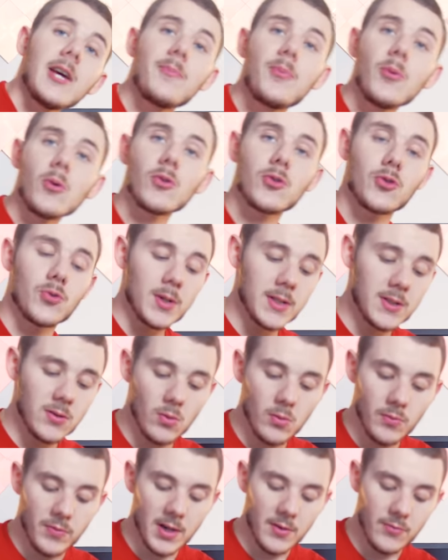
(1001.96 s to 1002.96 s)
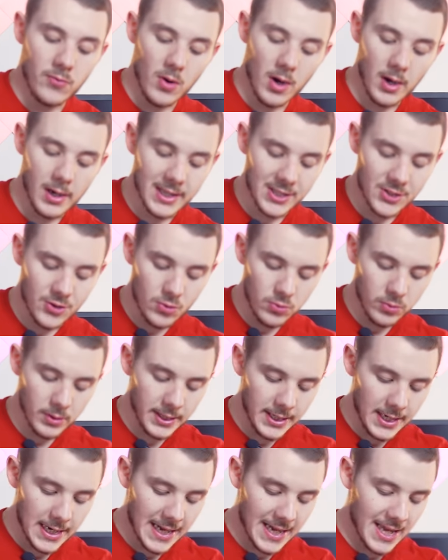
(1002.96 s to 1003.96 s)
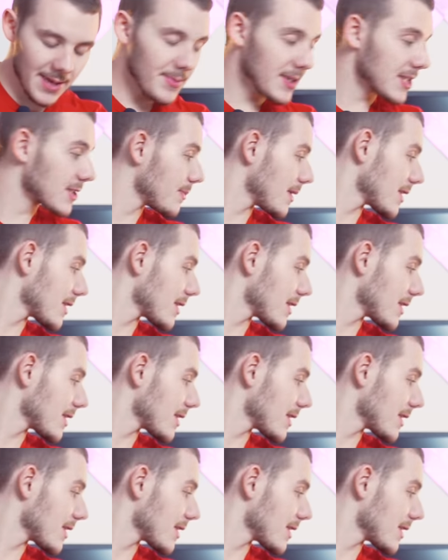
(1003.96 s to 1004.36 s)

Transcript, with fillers: Et puis ensuite on va avoir la souris, la MX